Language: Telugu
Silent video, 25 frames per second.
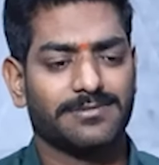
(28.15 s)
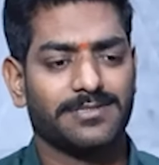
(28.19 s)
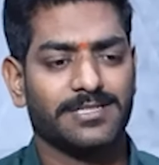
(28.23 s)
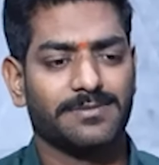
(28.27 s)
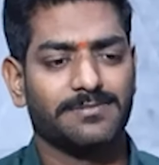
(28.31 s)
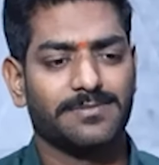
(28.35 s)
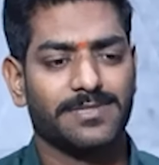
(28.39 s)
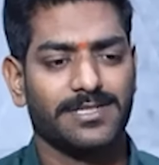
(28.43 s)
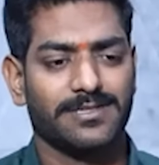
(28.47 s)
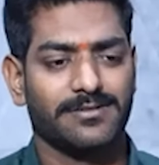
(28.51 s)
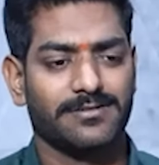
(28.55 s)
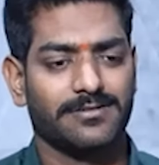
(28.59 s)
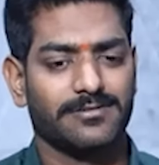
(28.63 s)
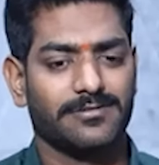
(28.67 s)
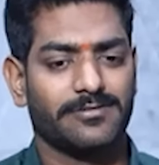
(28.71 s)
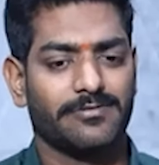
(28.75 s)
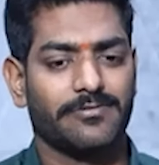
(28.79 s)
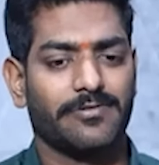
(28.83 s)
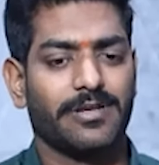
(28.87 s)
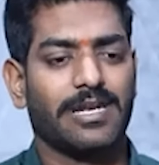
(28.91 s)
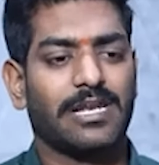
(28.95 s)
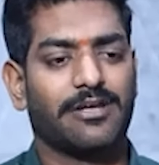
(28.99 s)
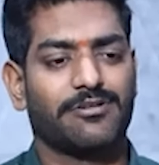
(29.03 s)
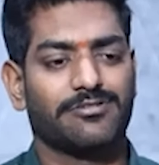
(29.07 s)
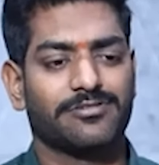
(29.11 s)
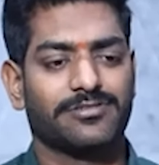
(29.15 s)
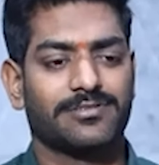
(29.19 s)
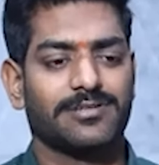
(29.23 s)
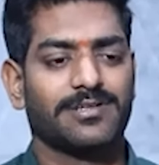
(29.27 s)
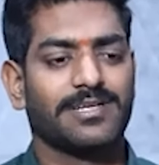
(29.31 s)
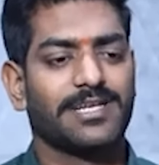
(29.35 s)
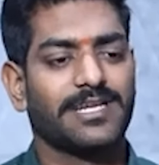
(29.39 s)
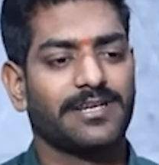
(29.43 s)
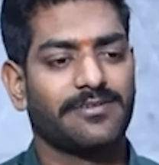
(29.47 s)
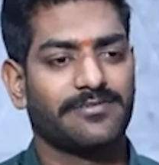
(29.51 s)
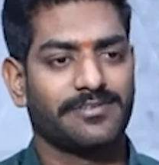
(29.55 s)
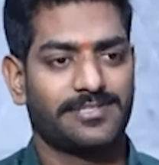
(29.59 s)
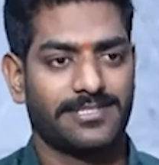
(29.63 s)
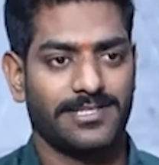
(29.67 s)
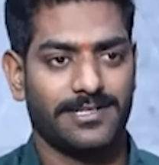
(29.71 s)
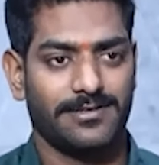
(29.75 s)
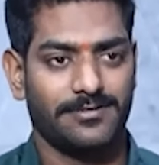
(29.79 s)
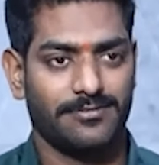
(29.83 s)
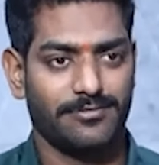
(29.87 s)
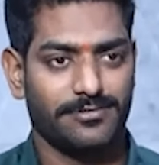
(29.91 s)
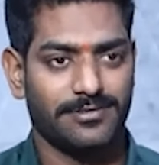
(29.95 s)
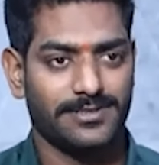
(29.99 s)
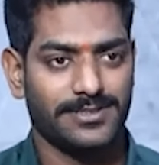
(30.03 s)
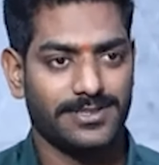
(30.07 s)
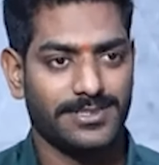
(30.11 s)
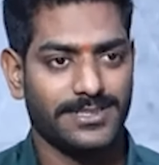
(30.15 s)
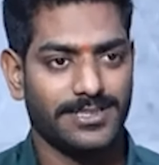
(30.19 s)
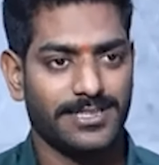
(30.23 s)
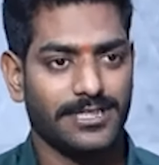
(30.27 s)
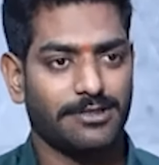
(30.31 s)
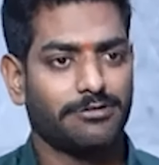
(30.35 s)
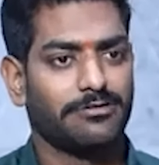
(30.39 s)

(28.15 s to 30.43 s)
సంథింగ్ వాళ్ళ అవసరం లేని విషయాల గురించి